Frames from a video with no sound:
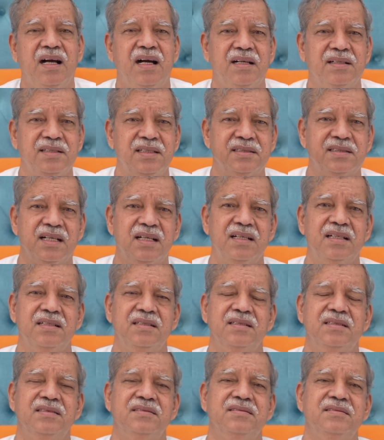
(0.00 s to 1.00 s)
अन्यथा
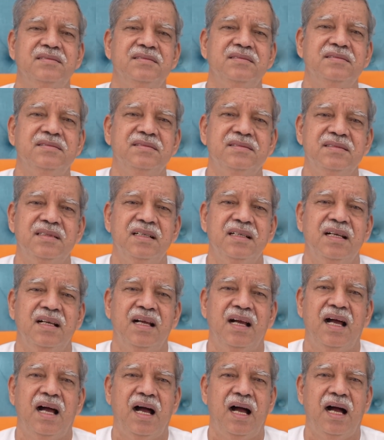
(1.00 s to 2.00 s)

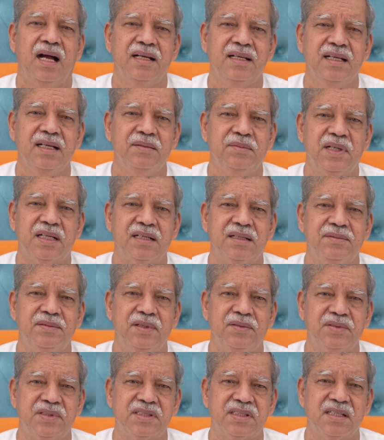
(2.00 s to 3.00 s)
आगे हमारा
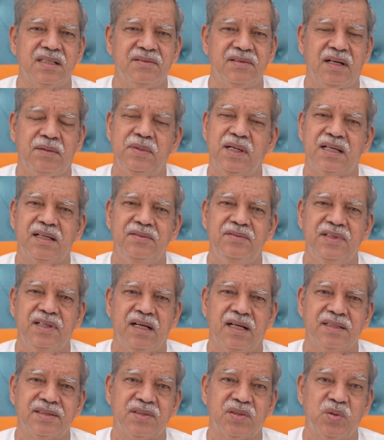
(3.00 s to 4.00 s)
भविष्य हमारा
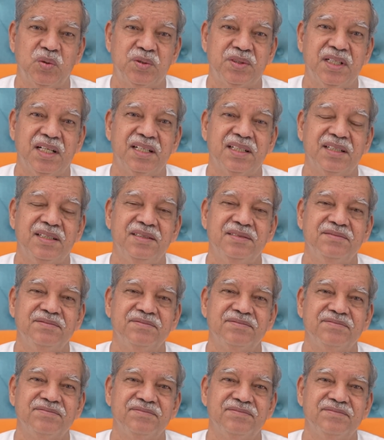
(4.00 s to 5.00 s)
विकास रुक जाएगा
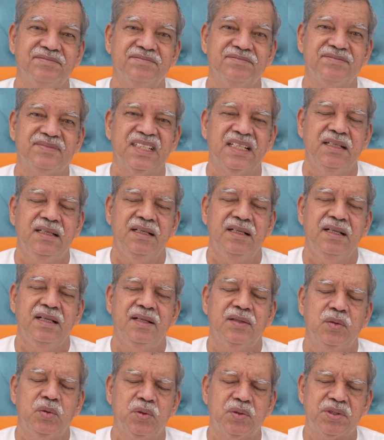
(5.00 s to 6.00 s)

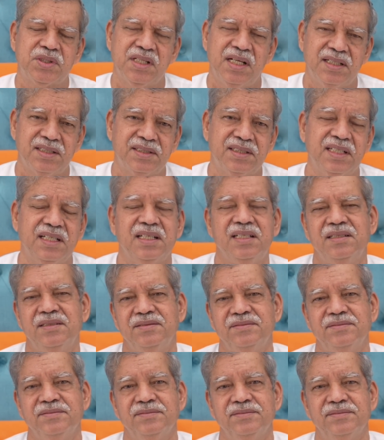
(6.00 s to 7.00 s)
कुछ चाहते हैं
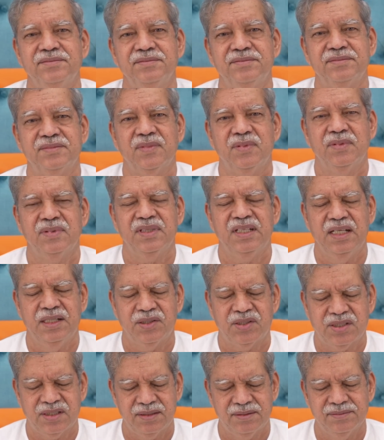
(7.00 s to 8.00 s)

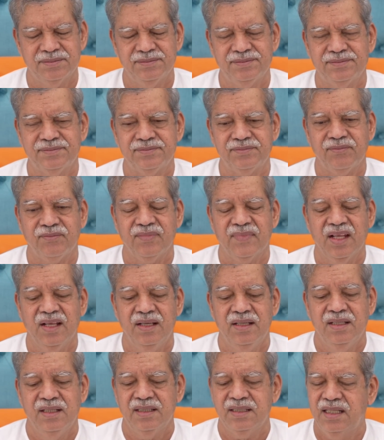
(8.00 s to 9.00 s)
देश
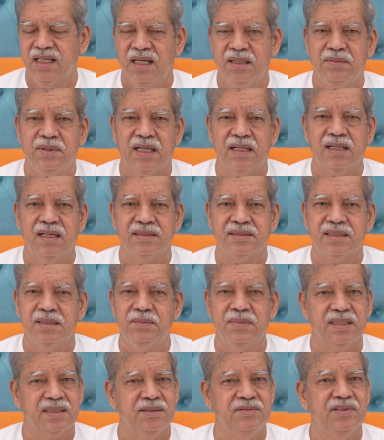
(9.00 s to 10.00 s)
कि हमारा
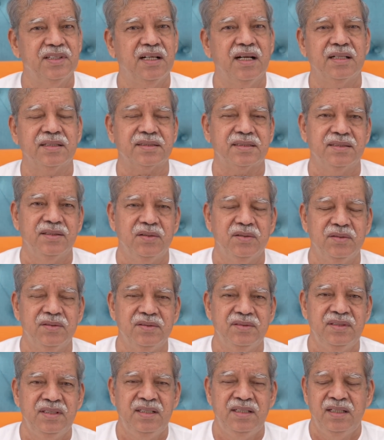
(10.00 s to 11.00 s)
समग्र विकास न हो
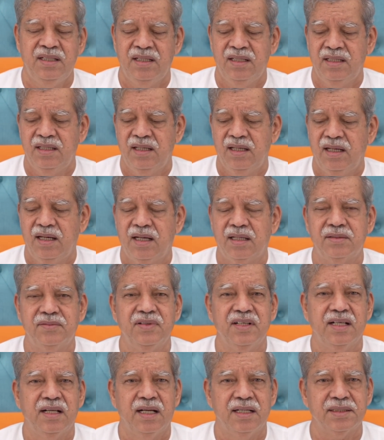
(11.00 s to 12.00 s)
और
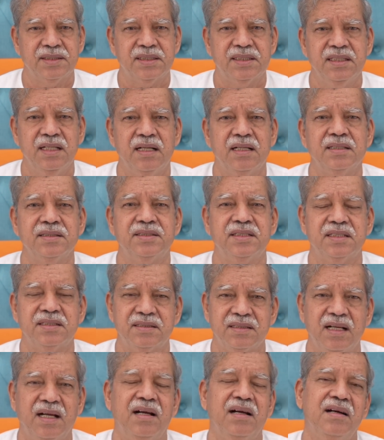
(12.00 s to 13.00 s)
विकास का
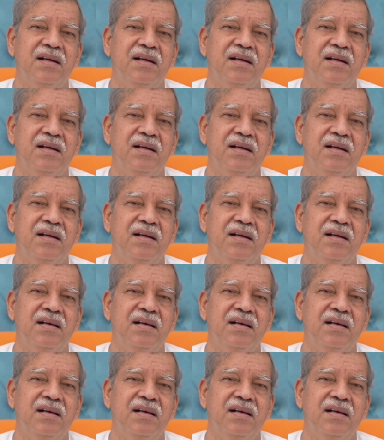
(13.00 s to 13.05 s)
जितना